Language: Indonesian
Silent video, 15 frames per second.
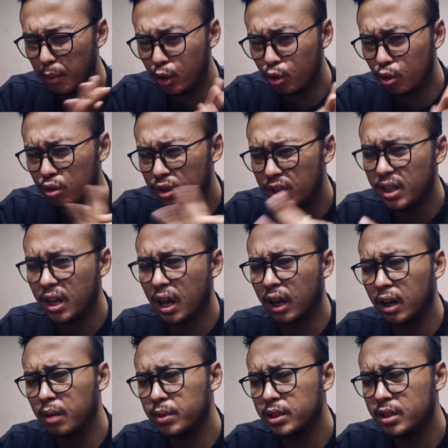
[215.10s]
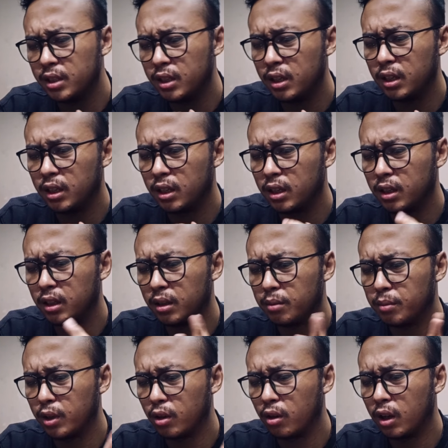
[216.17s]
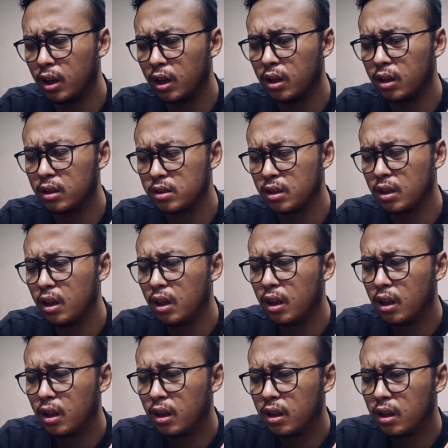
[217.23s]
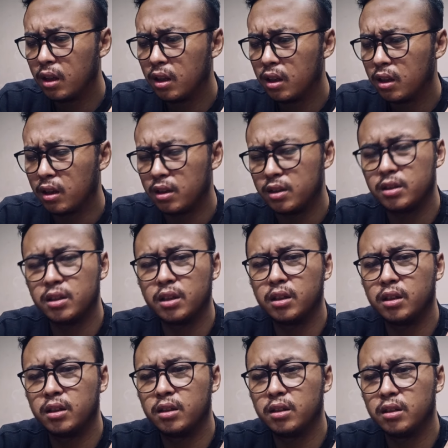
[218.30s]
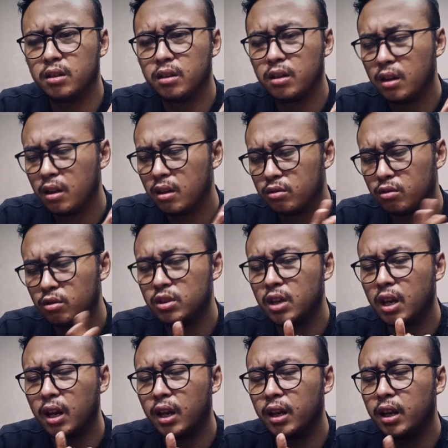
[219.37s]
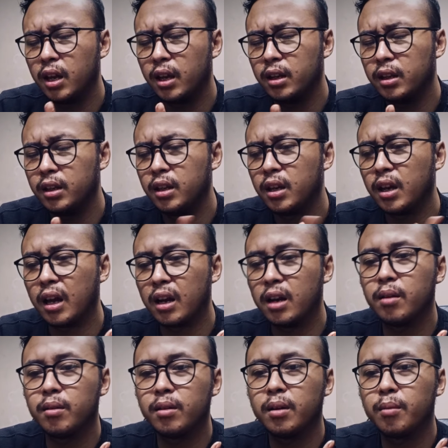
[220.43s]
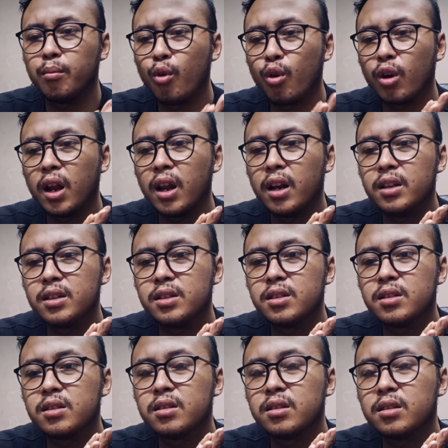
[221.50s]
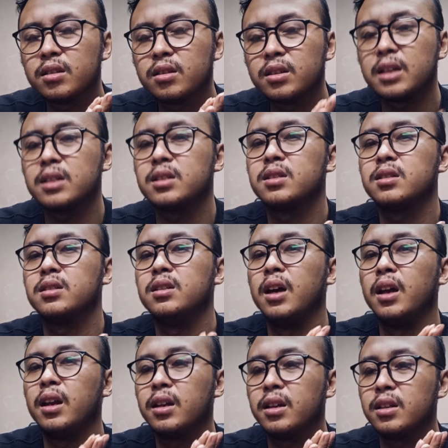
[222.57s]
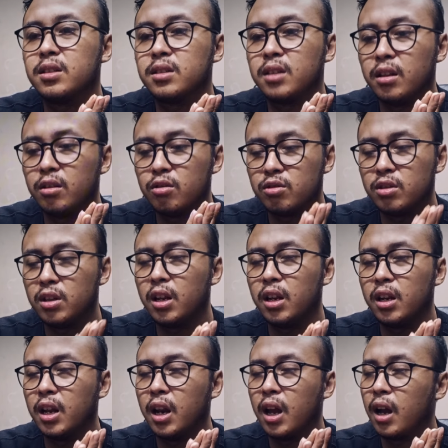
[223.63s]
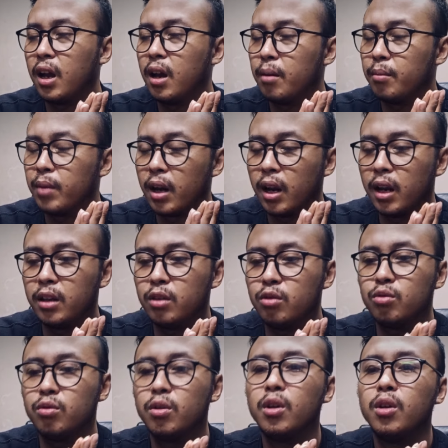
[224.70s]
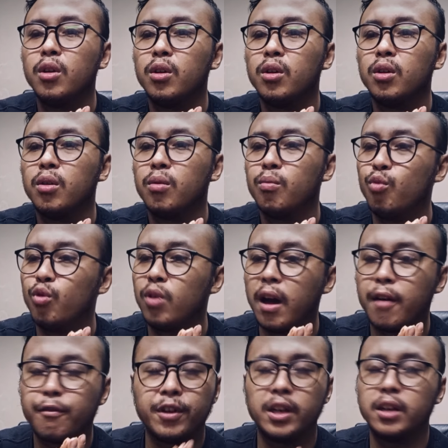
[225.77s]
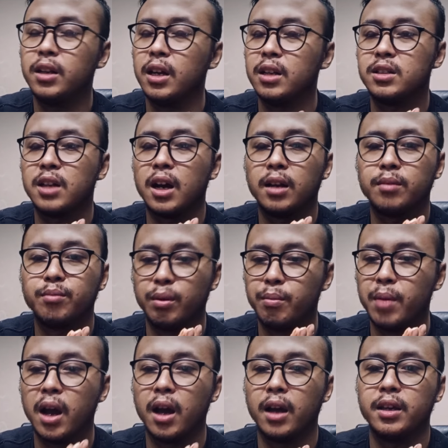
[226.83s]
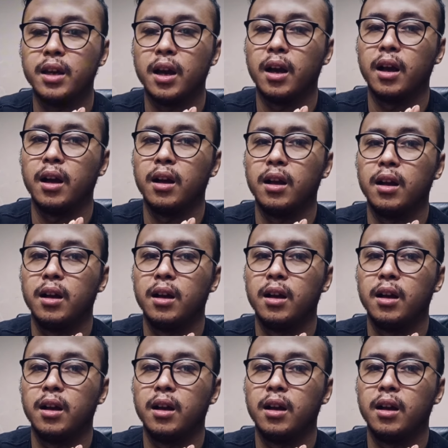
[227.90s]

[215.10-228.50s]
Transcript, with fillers: menurut dia kenapa sih di uh, menolak Kristen terus yang lain-lain ini karena moralis identitas dari Kristen itu sendiri dan agama lain itu munafik dan sangat berbahaya.